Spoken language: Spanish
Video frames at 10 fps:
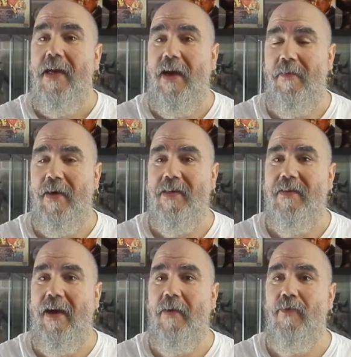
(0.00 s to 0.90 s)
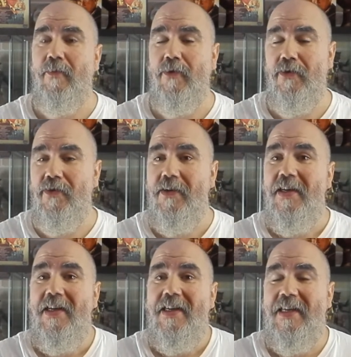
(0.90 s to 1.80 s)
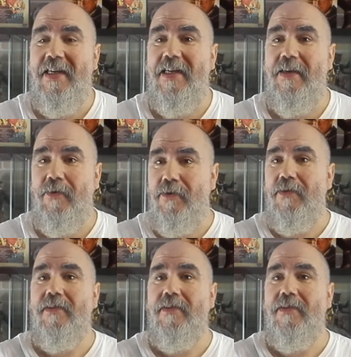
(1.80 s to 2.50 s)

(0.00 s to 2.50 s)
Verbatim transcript: además que está muy morón y bueno,